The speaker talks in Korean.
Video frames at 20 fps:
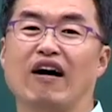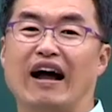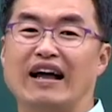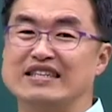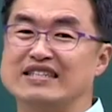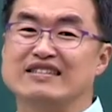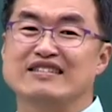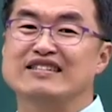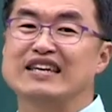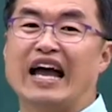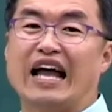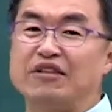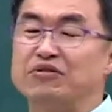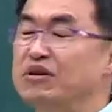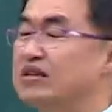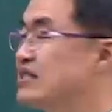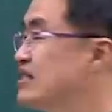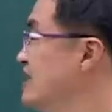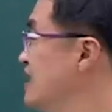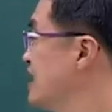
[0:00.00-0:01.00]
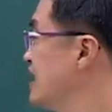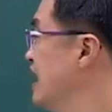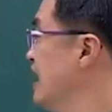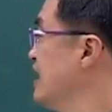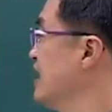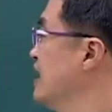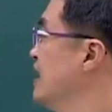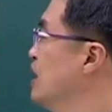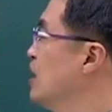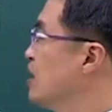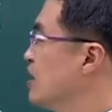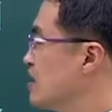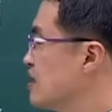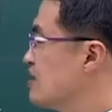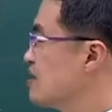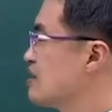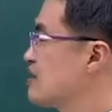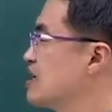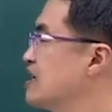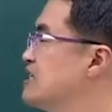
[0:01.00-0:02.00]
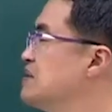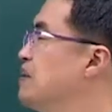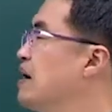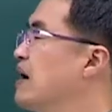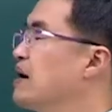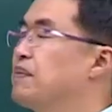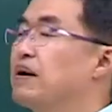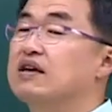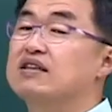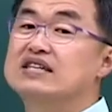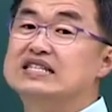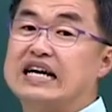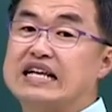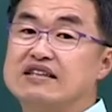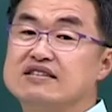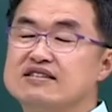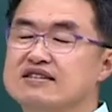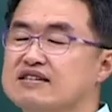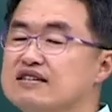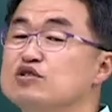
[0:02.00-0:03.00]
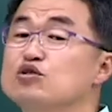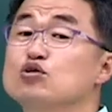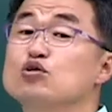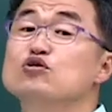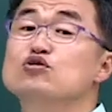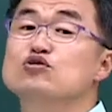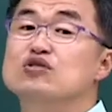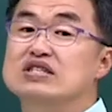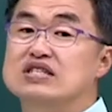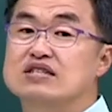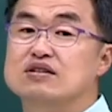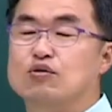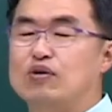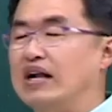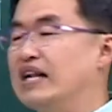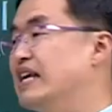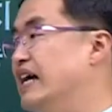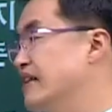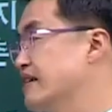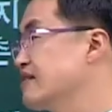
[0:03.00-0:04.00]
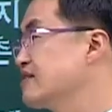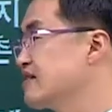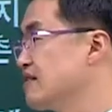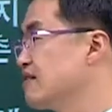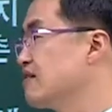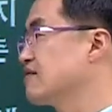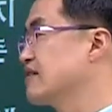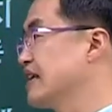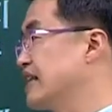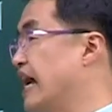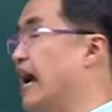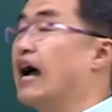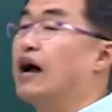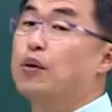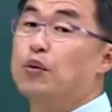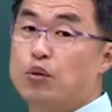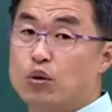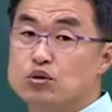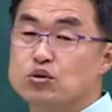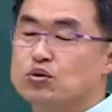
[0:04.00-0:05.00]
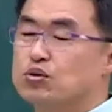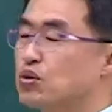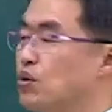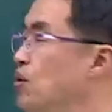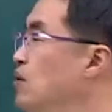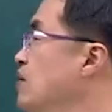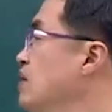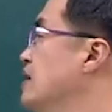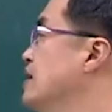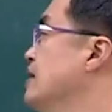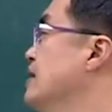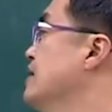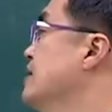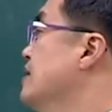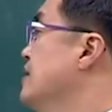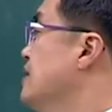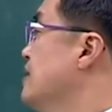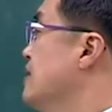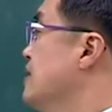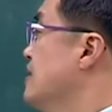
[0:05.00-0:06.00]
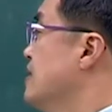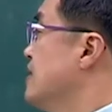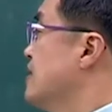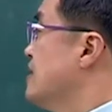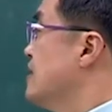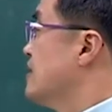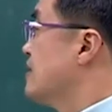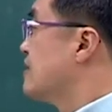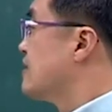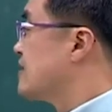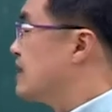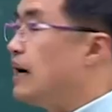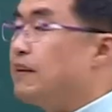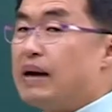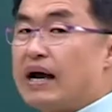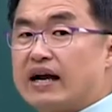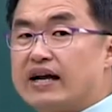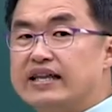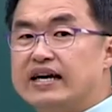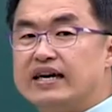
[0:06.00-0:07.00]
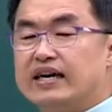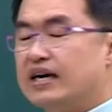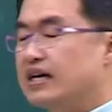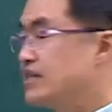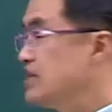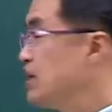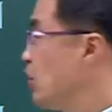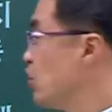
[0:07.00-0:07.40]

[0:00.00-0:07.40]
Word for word: 아직 은 그게 안 돼 있으니까 그렇게 지방관 파견되지 않은 지역은 촌주가 직접 관리하는 그런 형태다. 이 정도. 그 다음에 아까 내가 얘기했지